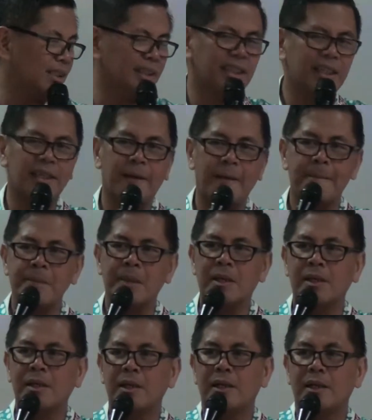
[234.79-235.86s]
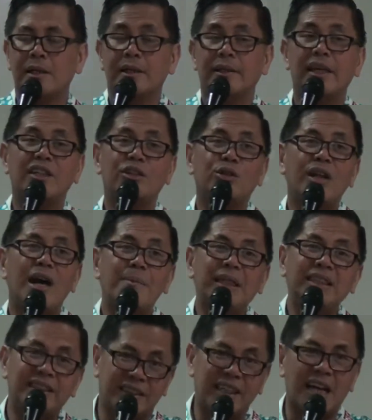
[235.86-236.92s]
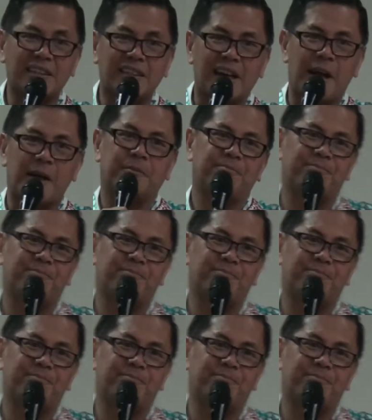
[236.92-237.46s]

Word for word: ini, yaitu damai sejahtera.